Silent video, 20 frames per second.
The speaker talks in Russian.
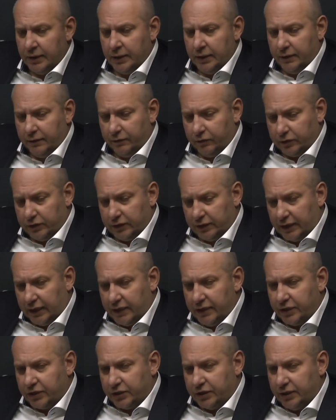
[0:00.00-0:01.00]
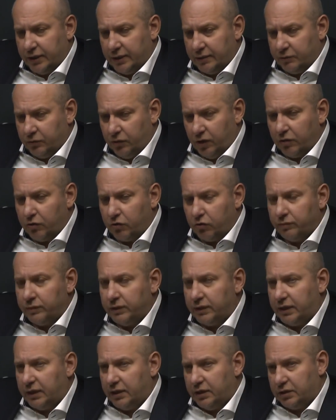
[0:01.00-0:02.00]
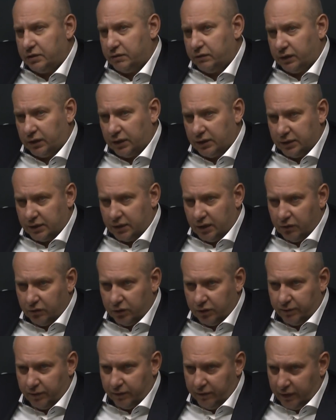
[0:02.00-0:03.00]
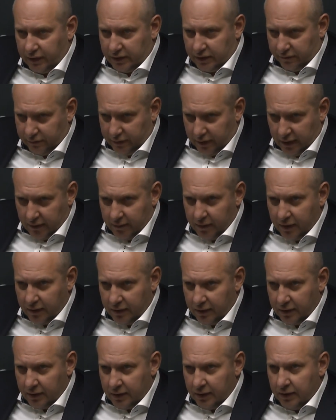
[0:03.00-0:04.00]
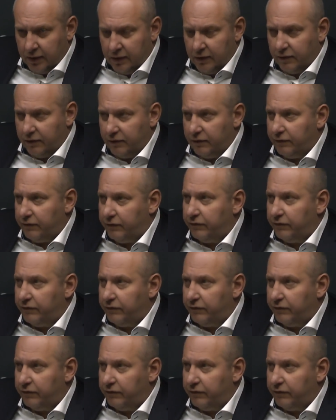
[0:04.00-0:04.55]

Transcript: Вот. Это, конечно, ну, огромное количество таких технологий появляется в найме. Угу.